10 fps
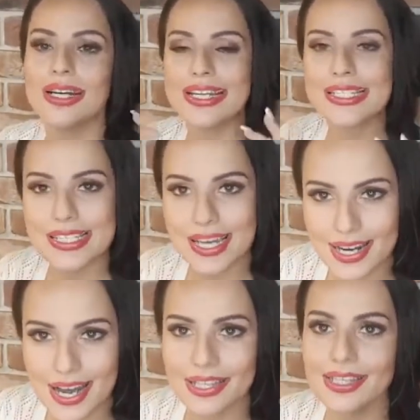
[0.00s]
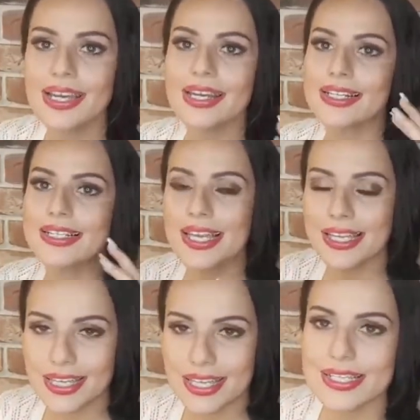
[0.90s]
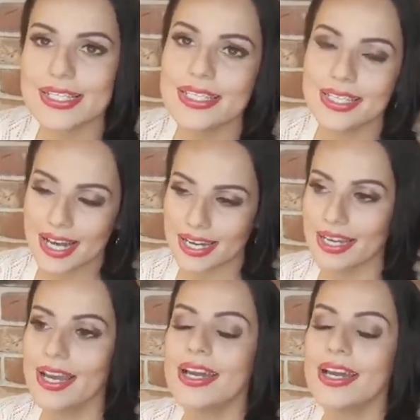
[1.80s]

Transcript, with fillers: ресторан, где есть детали,